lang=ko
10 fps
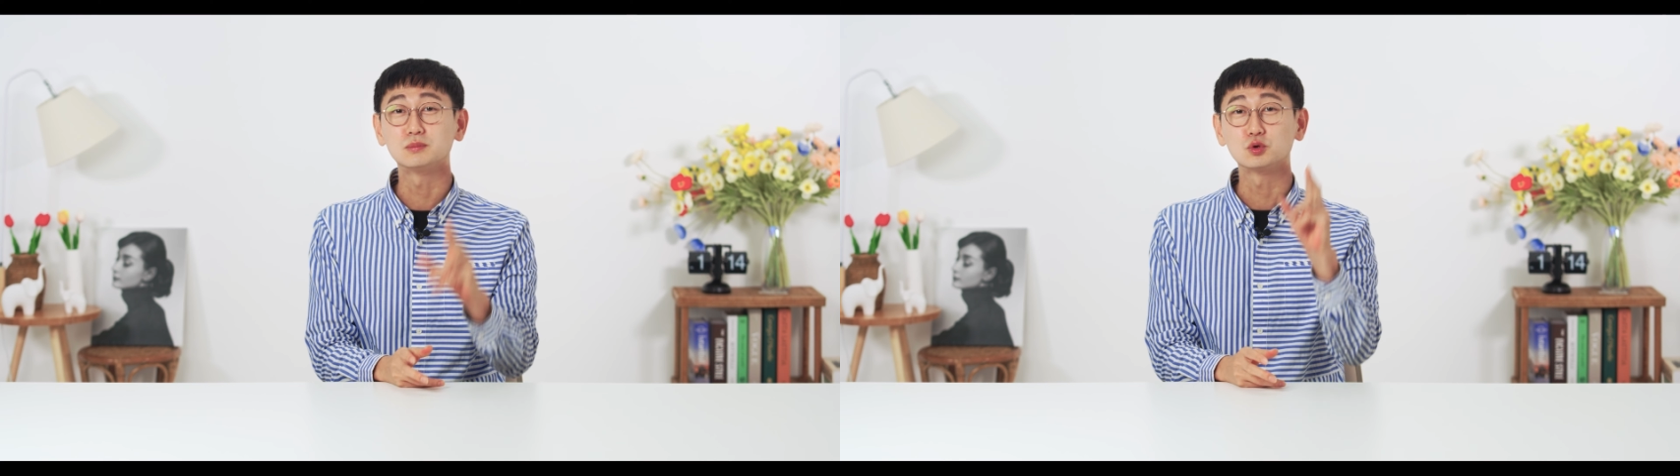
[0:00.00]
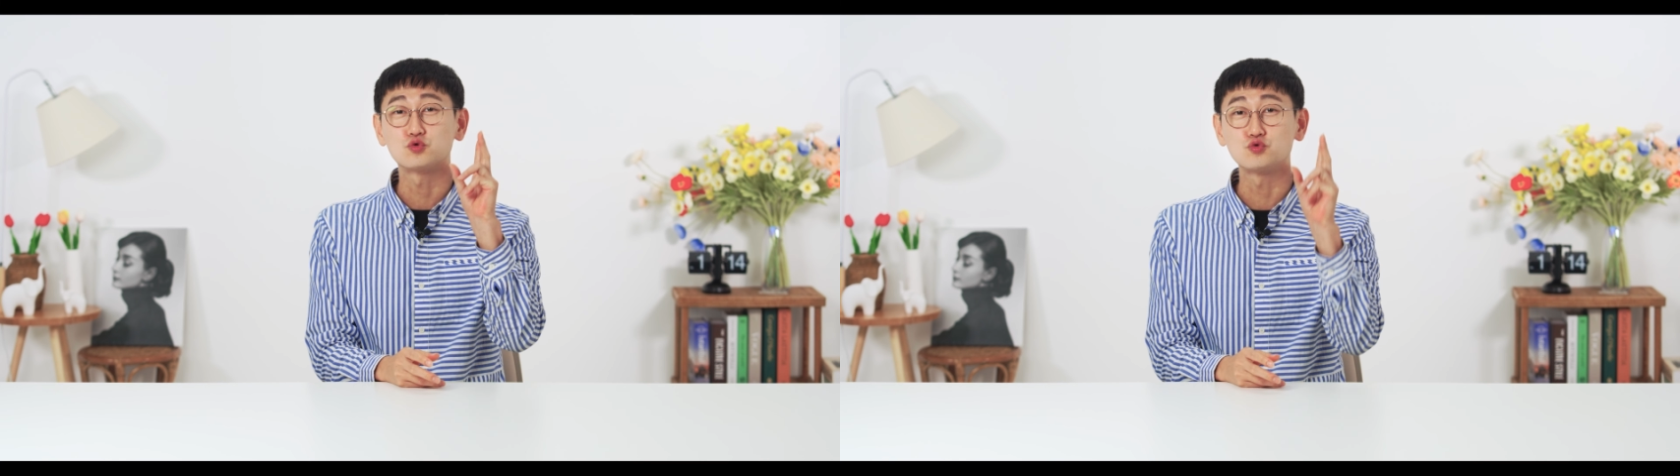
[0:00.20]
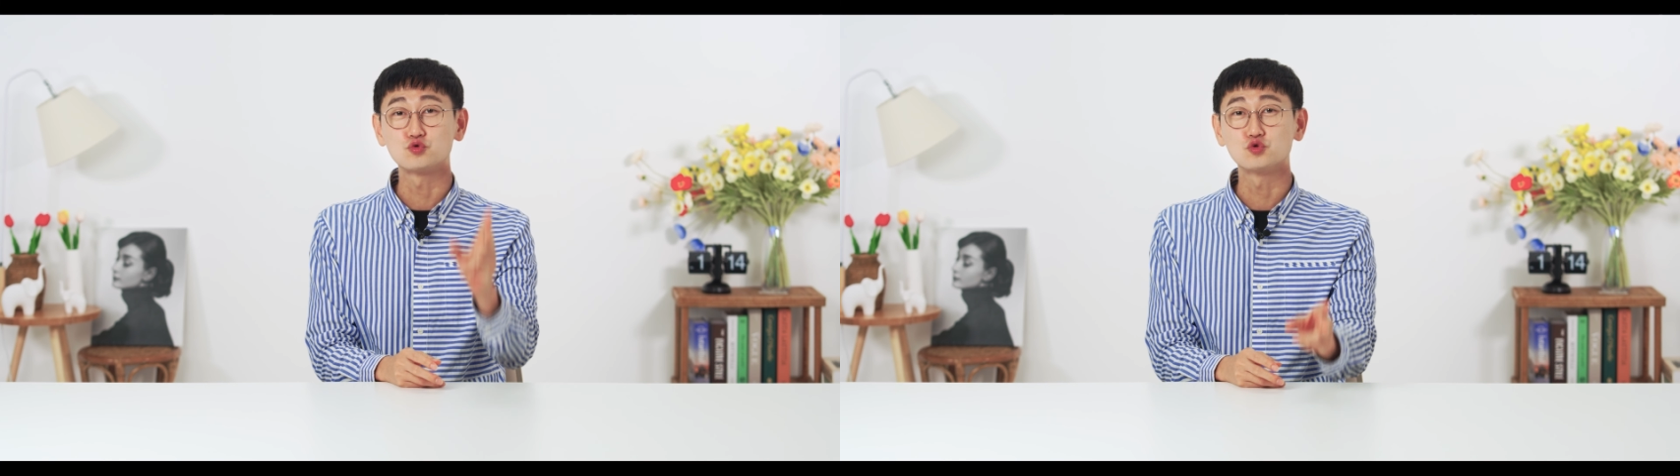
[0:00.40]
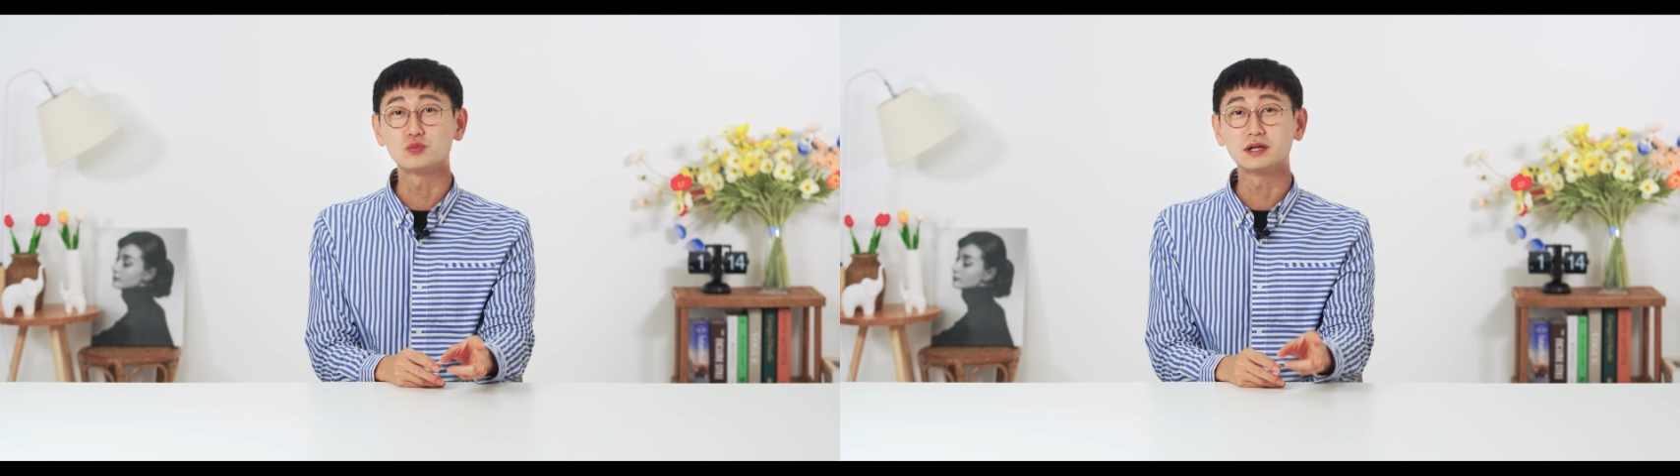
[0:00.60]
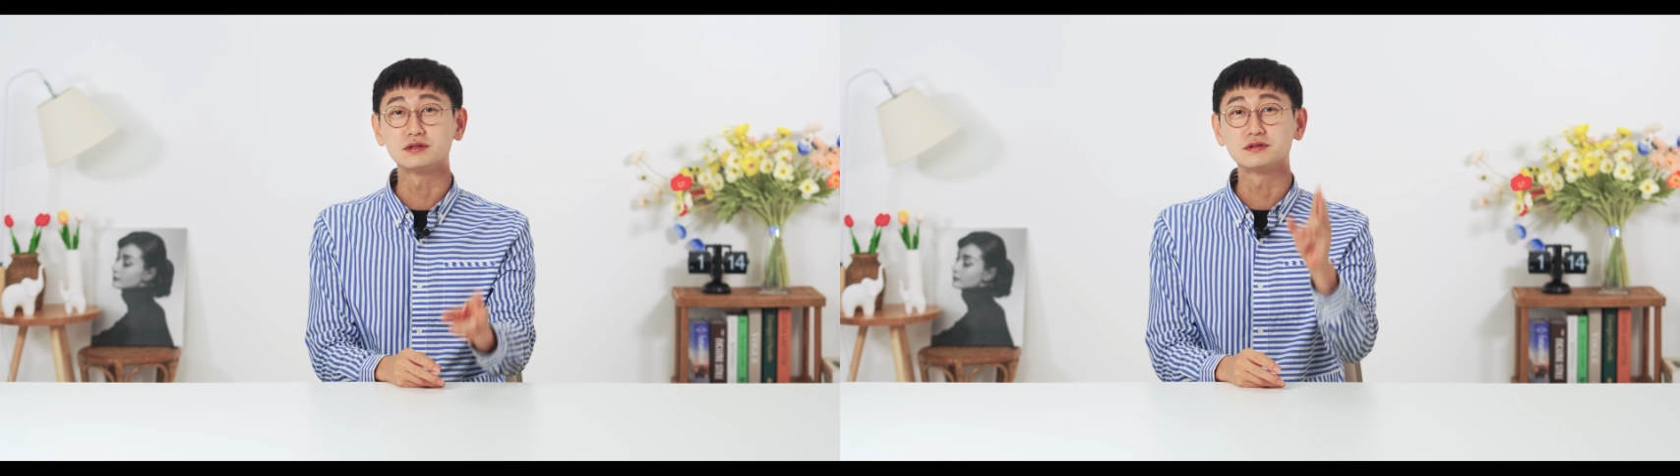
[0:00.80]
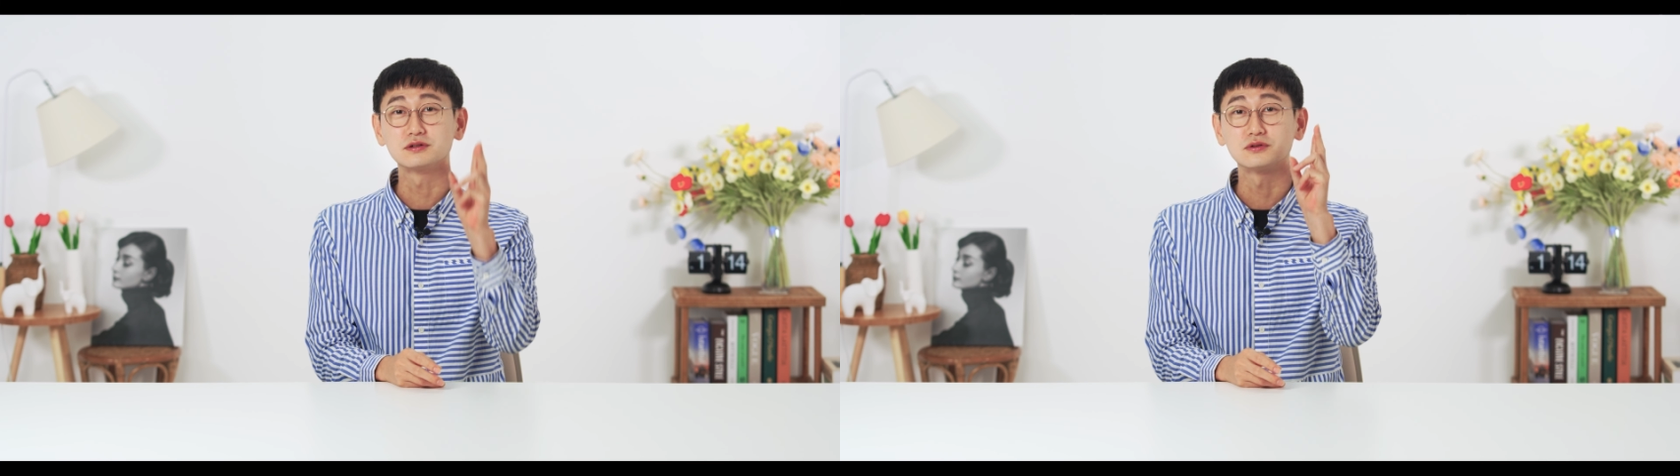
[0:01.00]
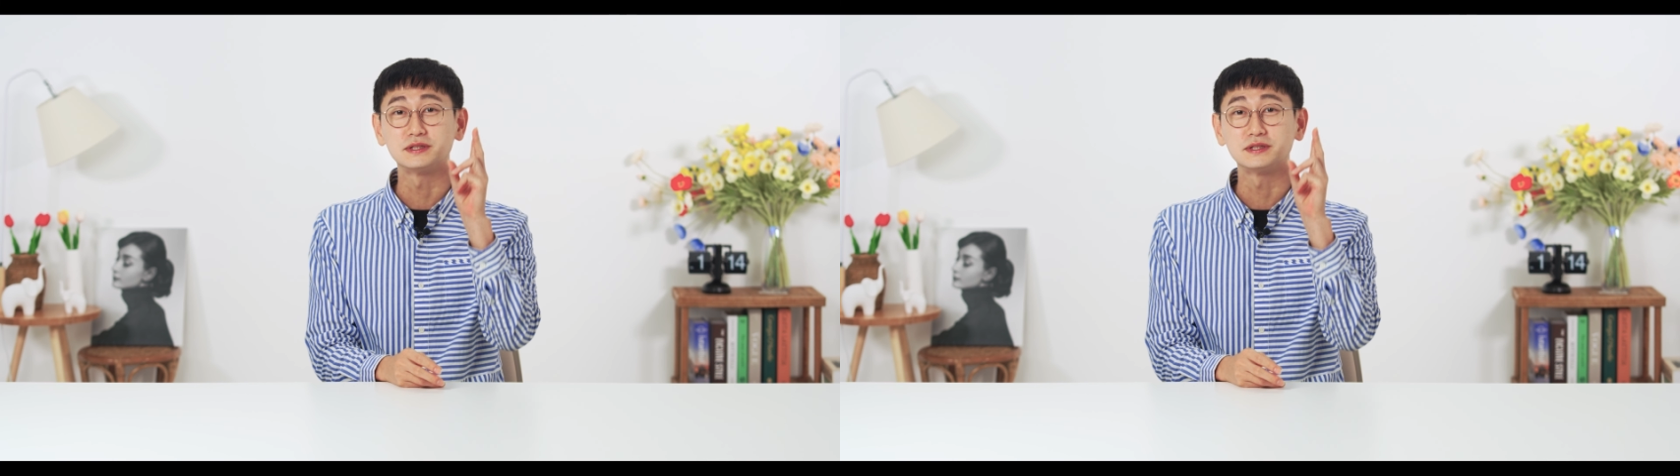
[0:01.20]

뭐 궁금한 점